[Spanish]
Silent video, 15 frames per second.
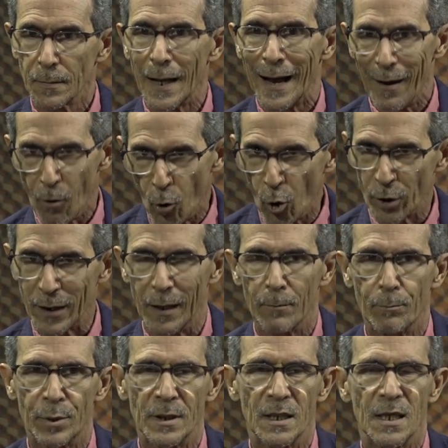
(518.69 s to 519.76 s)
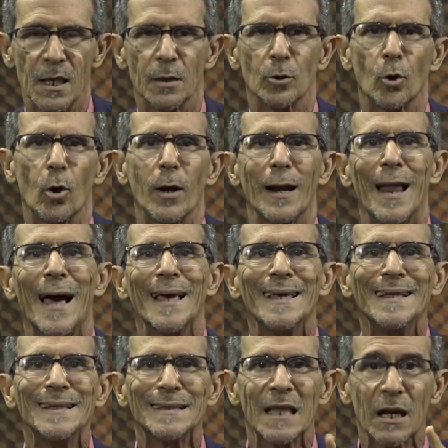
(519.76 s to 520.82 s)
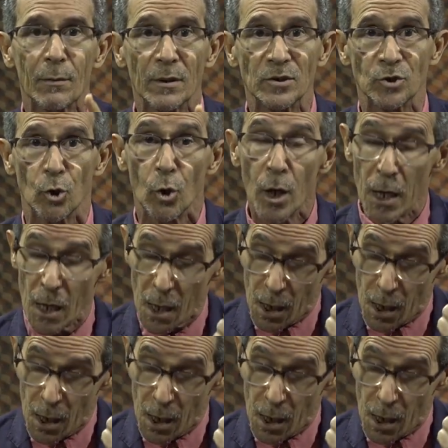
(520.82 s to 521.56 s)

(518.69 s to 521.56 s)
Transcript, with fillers: Ahora, pidiendo la intervención.